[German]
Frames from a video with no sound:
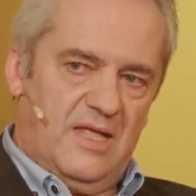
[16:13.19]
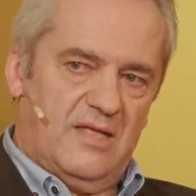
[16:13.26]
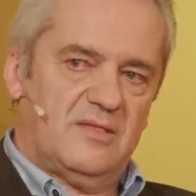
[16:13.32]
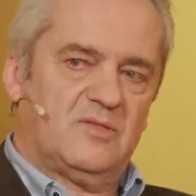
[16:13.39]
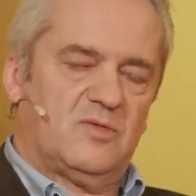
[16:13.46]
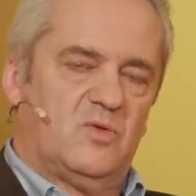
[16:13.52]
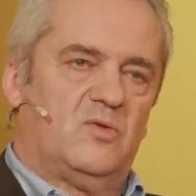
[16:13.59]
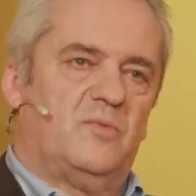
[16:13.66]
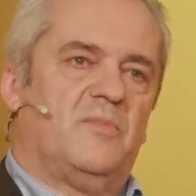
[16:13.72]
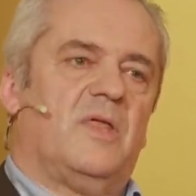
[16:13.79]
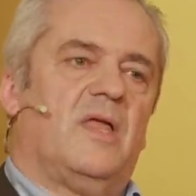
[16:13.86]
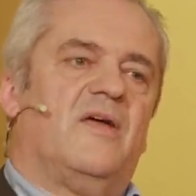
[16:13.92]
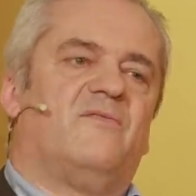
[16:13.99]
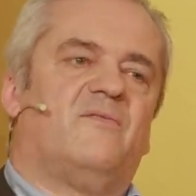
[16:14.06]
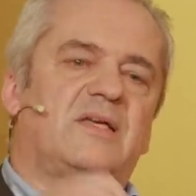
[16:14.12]
So,
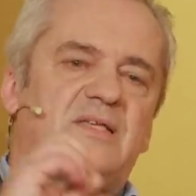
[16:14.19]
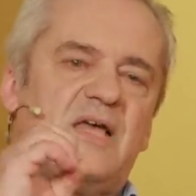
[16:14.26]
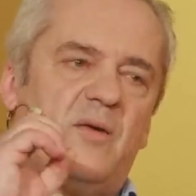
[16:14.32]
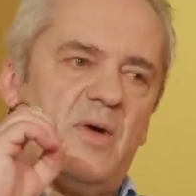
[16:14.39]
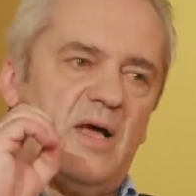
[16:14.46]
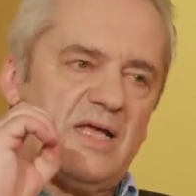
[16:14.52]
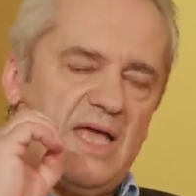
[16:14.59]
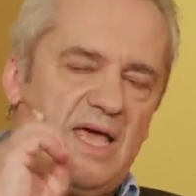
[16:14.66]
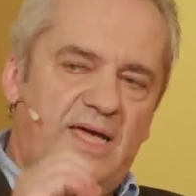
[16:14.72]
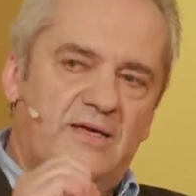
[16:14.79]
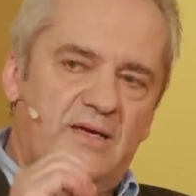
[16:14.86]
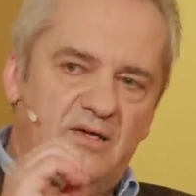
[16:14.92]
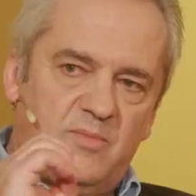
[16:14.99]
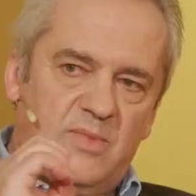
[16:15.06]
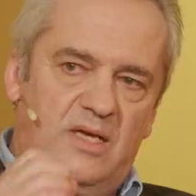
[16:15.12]
was aber
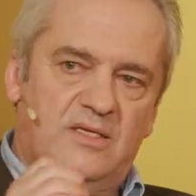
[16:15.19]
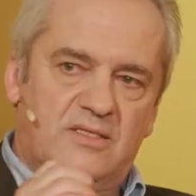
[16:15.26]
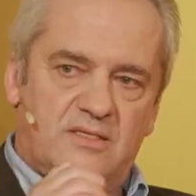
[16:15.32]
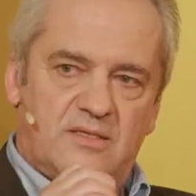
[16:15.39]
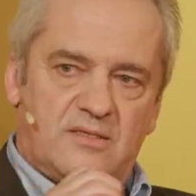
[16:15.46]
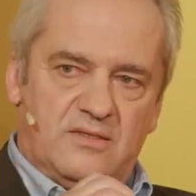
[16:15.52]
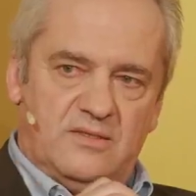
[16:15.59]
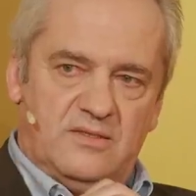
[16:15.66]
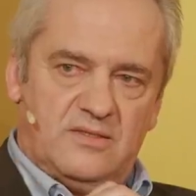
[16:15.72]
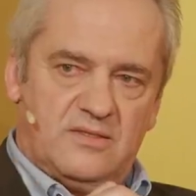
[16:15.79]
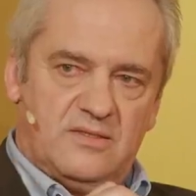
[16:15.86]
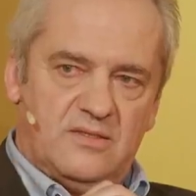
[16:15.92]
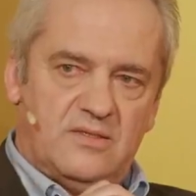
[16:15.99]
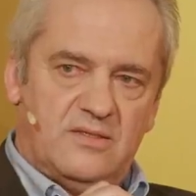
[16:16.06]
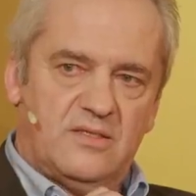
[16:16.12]
keiner gemacht hat,
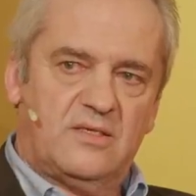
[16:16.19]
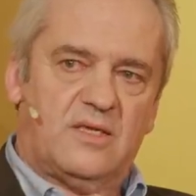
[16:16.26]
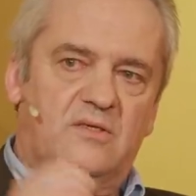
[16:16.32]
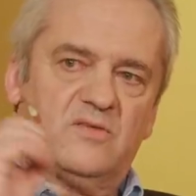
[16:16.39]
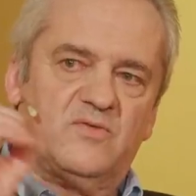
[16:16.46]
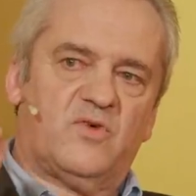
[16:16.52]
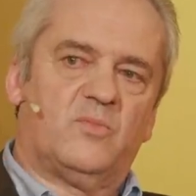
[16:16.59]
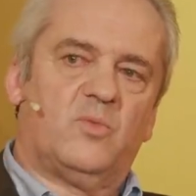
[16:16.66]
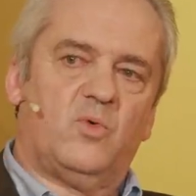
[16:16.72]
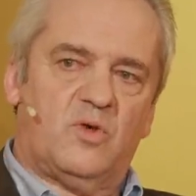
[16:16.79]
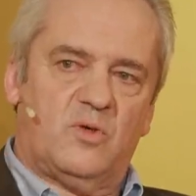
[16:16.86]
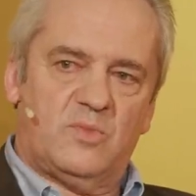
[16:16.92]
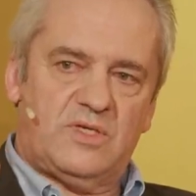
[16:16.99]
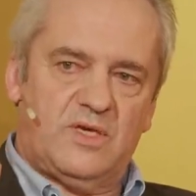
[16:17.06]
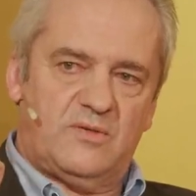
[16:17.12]
ist, er hat das
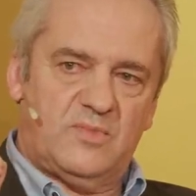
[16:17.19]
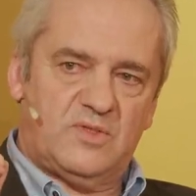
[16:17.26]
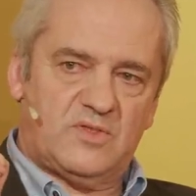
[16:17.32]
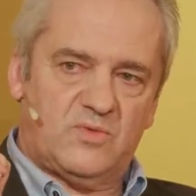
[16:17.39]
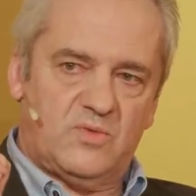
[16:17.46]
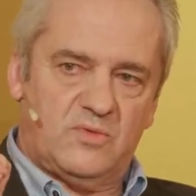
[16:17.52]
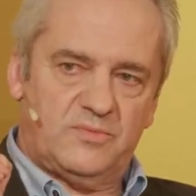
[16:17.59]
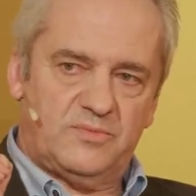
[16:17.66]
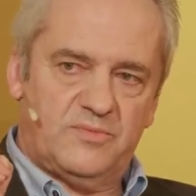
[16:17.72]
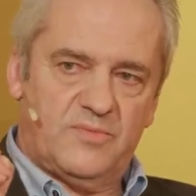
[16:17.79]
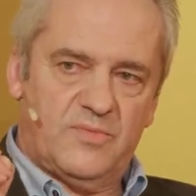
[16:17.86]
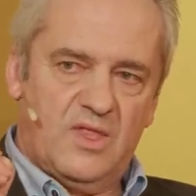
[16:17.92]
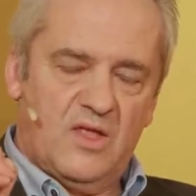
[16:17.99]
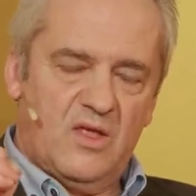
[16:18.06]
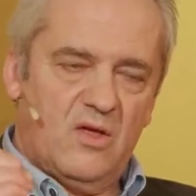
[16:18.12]
Vermögen mit einbezogen.
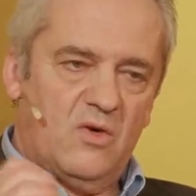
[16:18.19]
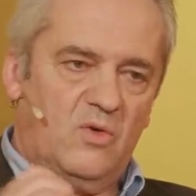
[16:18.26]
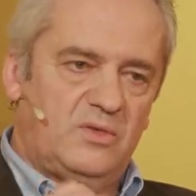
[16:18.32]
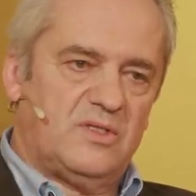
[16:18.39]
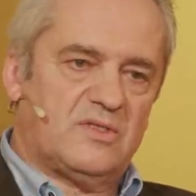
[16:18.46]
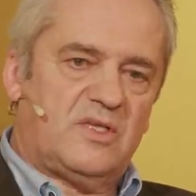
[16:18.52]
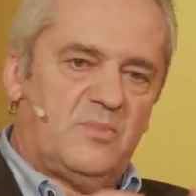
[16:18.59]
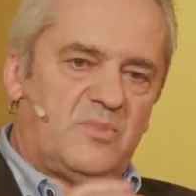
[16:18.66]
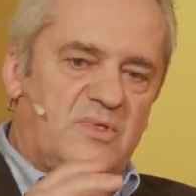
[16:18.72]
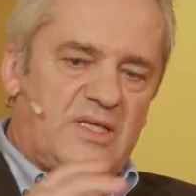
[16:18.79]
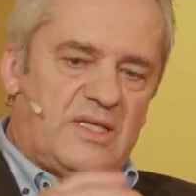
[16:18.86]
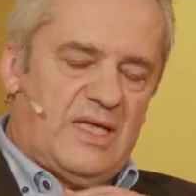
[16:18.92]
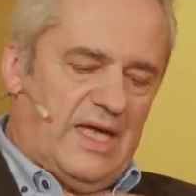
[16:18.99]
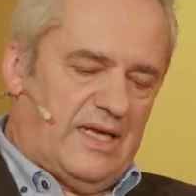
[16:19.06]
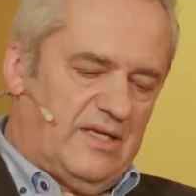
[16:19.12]
Und es gibt
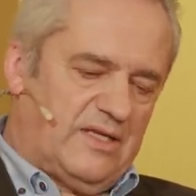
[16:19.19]
eine